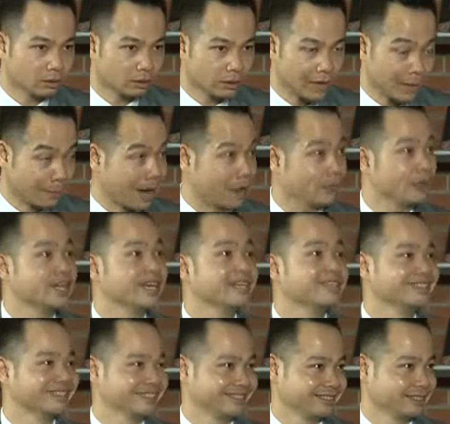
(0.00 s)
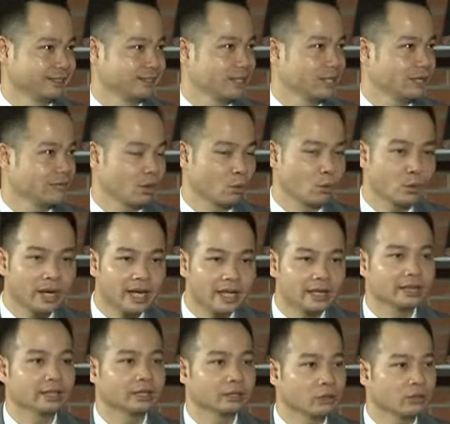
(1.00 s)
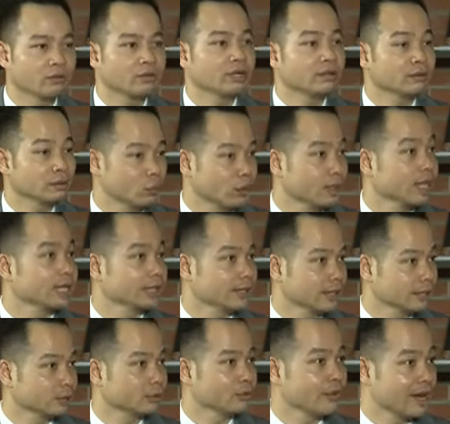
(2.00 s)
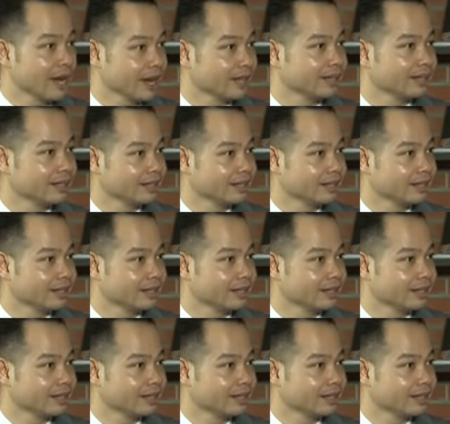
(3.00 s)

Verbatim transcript: tham khảo ý kiến. Và quyết định thì tôi vẫn quyết định là tôi về.